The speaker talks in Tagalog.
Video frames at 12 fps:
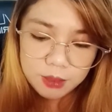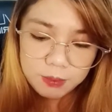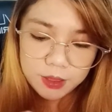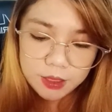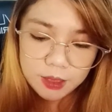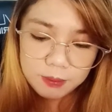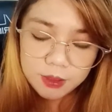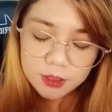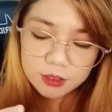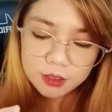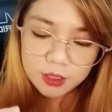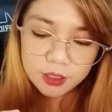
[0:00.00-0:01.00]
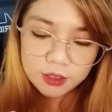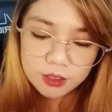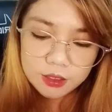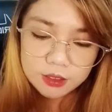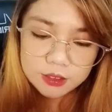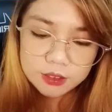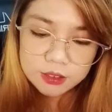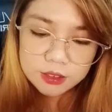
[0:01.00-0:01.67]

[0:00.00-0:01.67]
Napahirapan na tayo, guys.